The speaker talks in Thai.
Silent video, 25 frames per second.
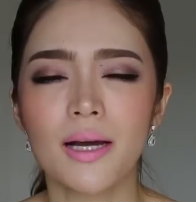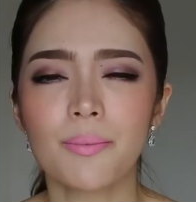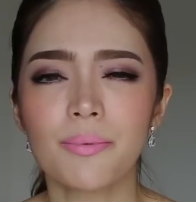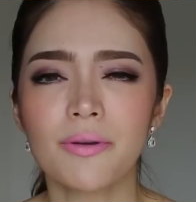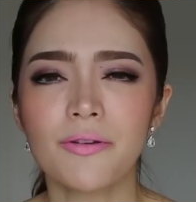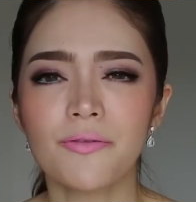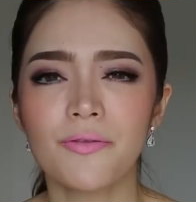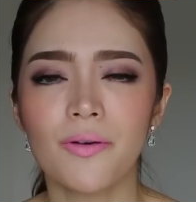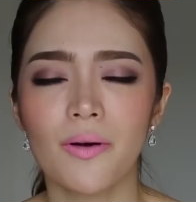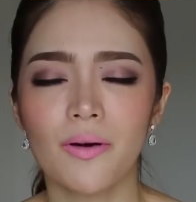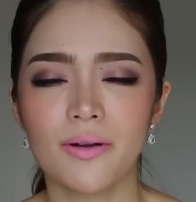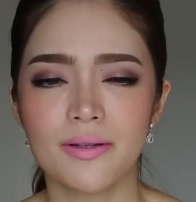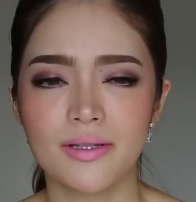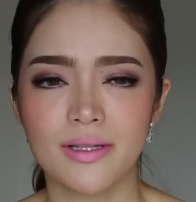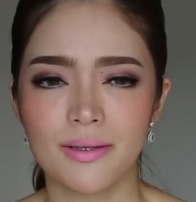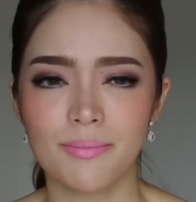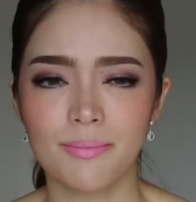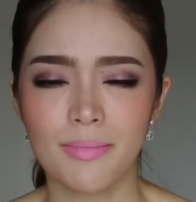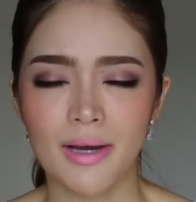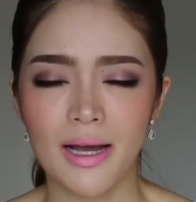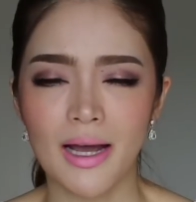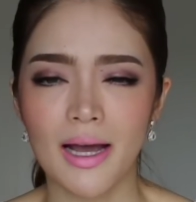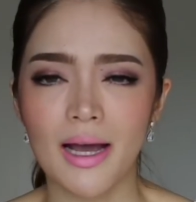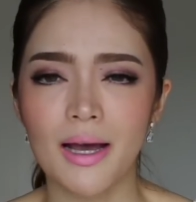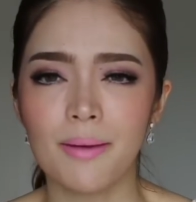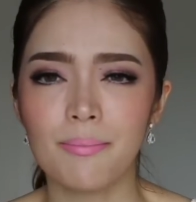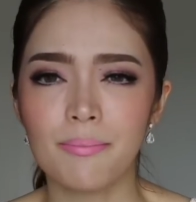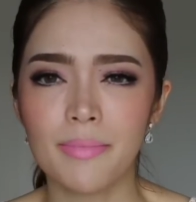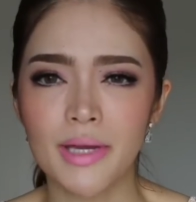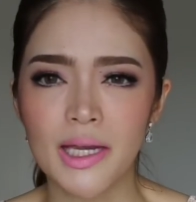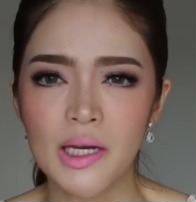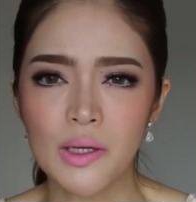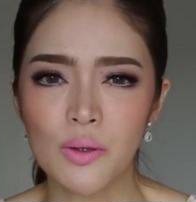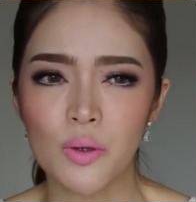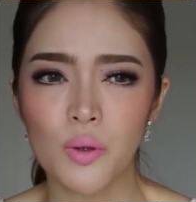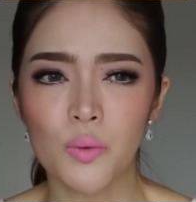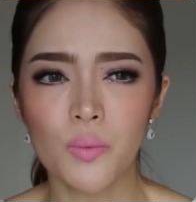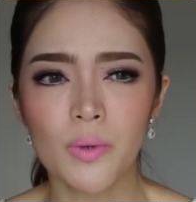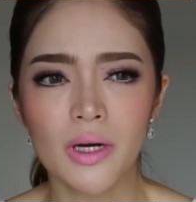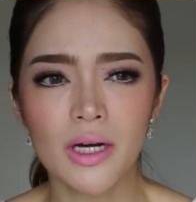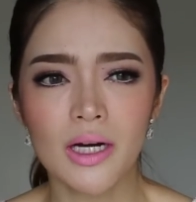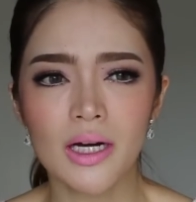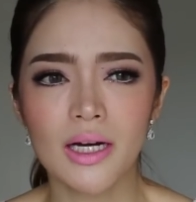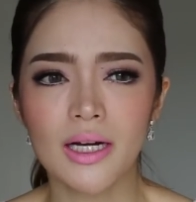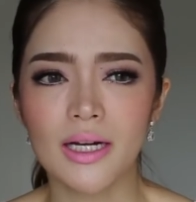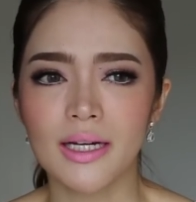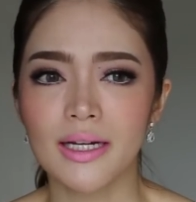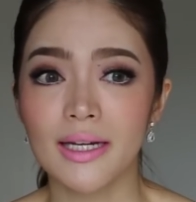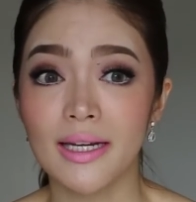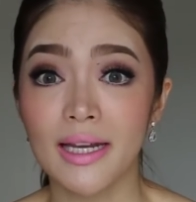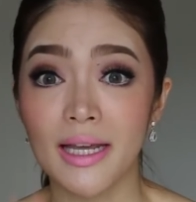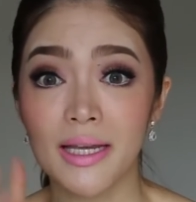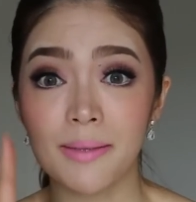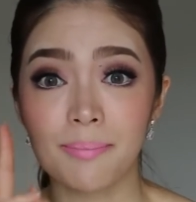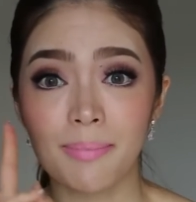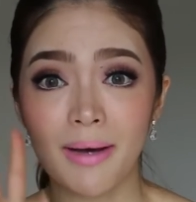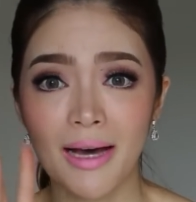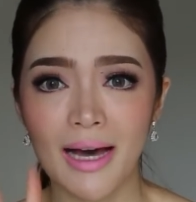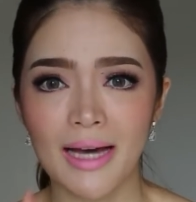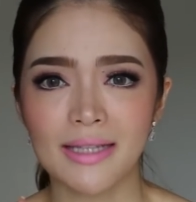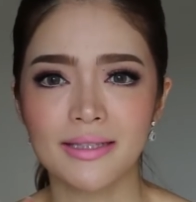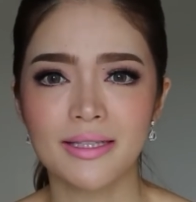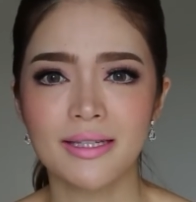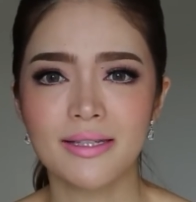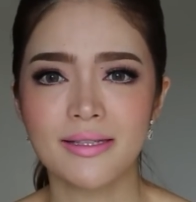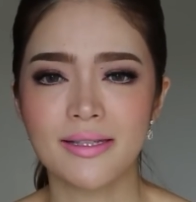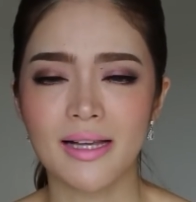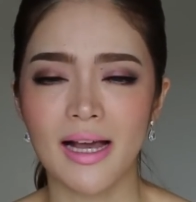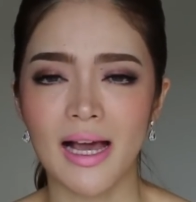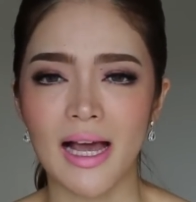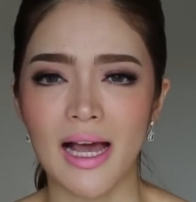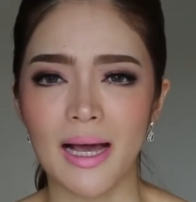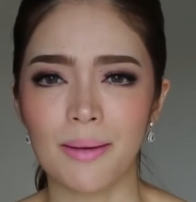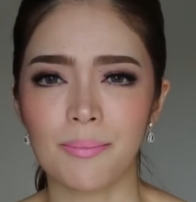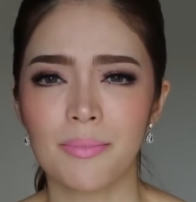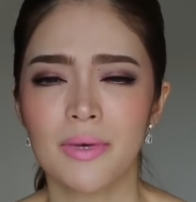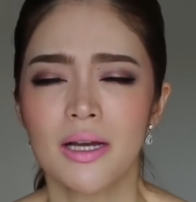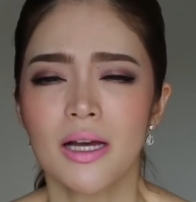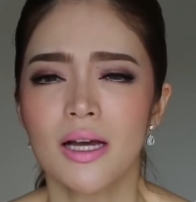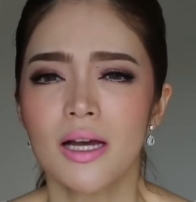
คะพี่ฟอนจะมา make over ในพาร์ทที่สาม